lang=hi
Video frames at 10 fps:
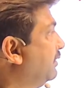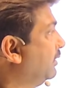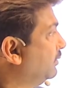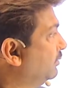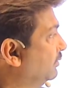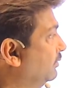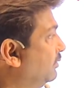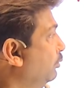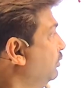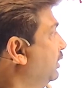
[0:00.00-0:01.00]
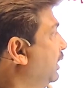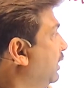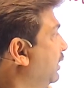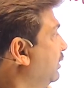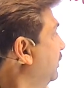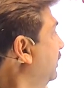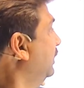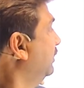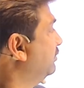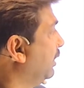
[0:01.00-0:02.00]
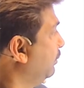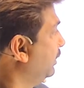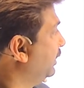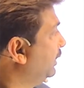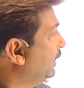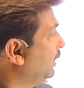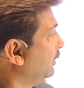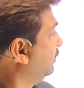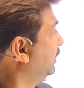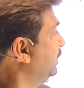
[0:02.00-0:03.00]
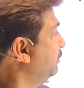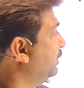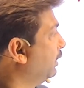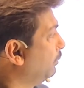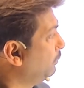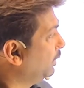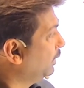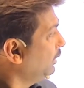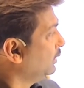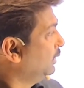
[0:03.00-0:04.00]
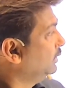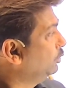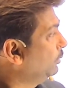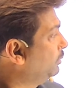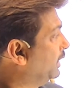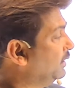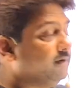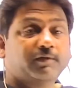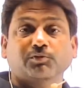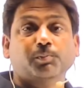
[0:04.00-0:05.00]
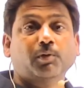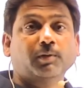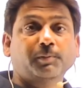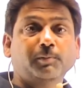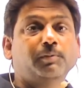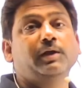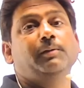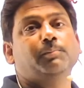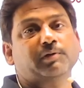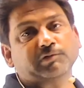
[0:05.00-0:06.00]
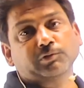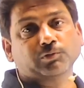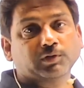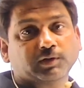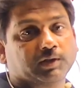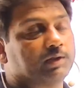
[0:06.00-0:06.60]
ही साथ समुद्र के जल में ये तीन मीटर लंबे यूरोपटेरी स्पॉर्पियन भी प्रेजेंट होते